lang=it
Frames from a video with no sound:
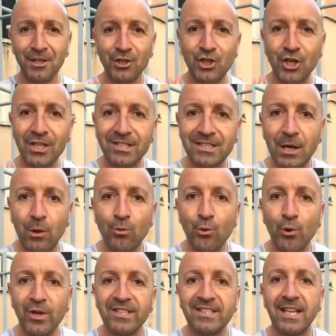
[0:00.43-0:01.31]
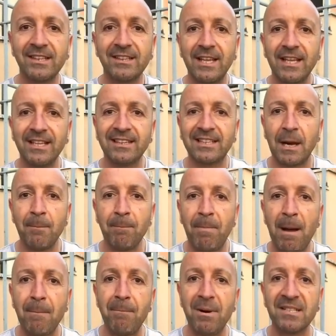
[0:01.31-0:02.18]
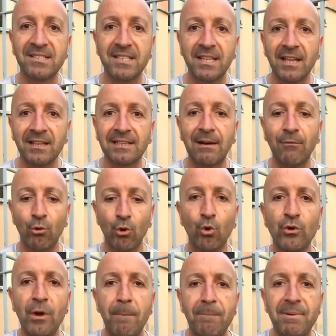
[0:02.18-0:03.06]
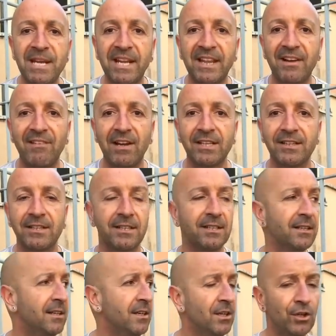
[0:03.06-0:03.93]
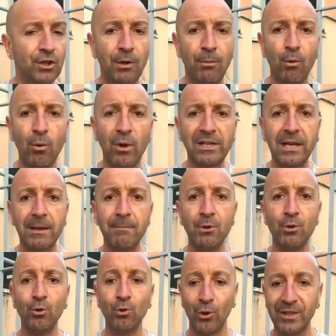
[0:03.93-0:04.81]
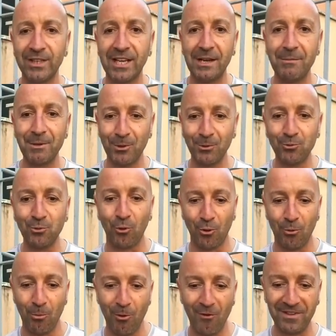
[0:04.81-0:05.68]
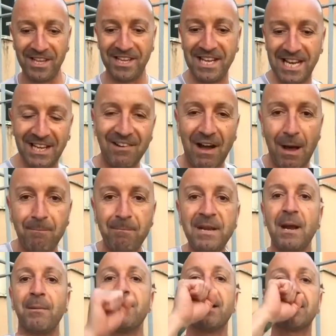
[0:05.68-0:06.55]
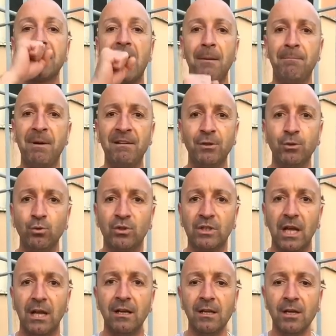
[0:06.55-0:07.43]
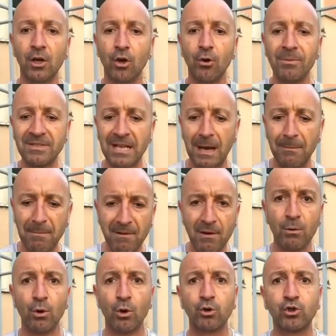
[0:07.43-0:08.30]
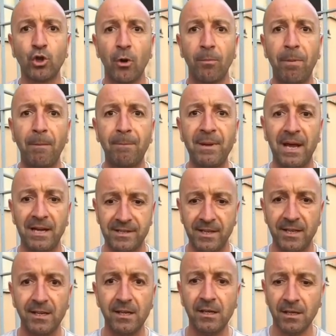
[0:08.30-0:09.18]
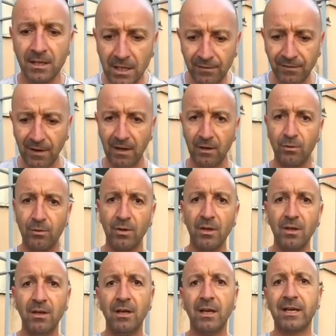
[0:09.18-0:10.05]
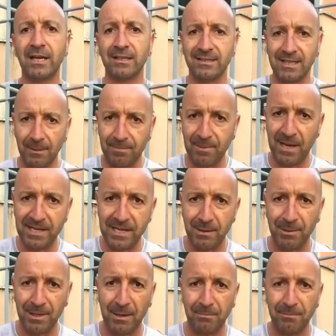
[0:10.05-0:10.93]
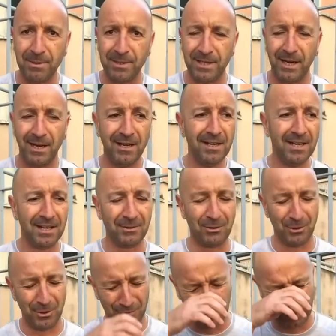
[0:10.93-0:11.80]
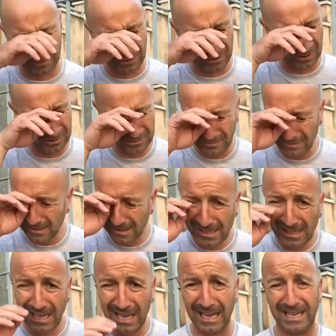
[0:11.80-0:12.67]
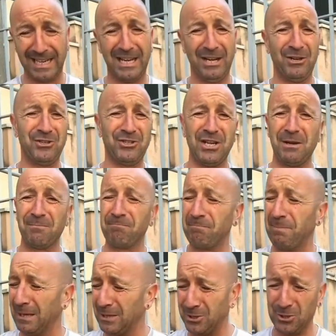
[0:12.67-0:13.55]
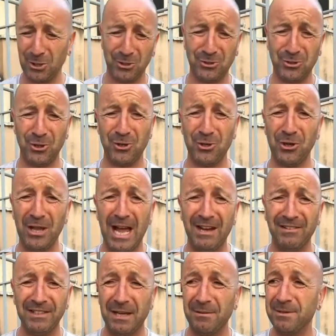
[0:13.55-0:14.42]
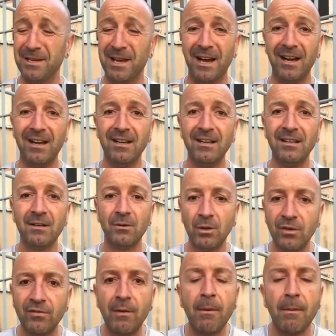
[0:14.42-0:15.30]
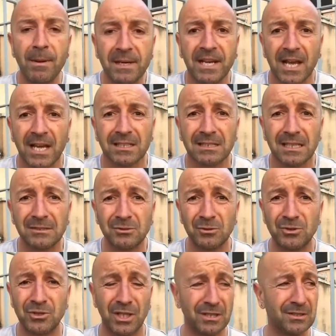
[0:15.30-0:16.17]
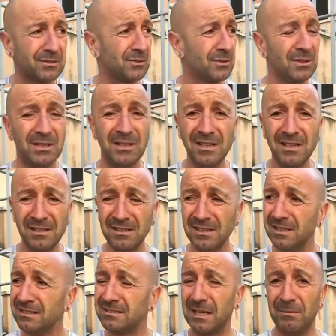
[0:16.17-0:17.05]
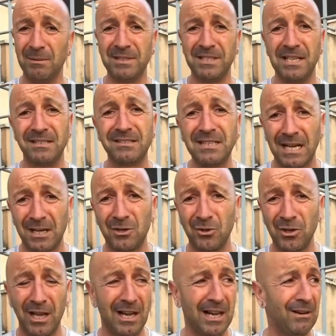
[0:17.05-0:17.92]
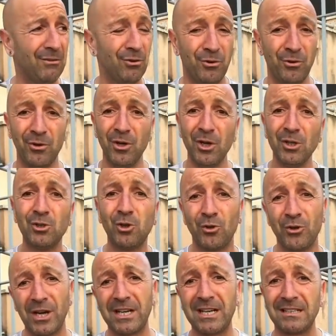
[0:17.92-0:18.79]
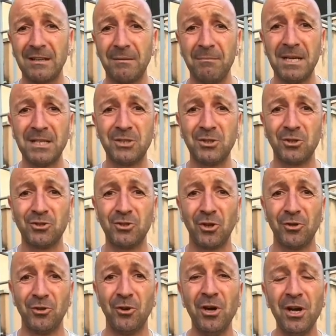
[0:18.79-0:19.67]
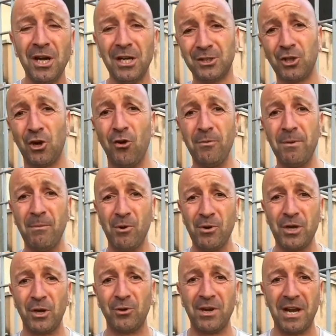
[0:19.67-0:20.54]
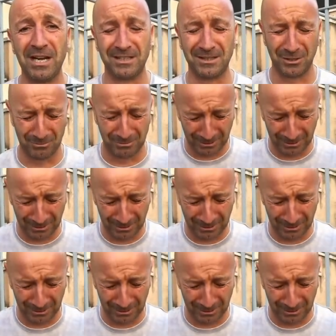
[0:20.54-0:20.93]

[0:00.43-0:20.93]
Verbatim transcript: c'è sta uno che sta dentro a un pub a sedere a un tavolo con una birra davanti. Dopo qualche minuto entra l'amico suo, come vedete, gli leva la birra, via e se la beve tutta. Come se la beve quello schioppa a piagne. Gli fa, oh, e che se la piagne per la birra? E quello gli fa, no, è che oggi è il peggio giorno della vita mia. Quello fa, ma perché che ti è successo? Stamattina stacco dal lavoro, torno a casa a mezzogiorno e trovo mia moglie con altro,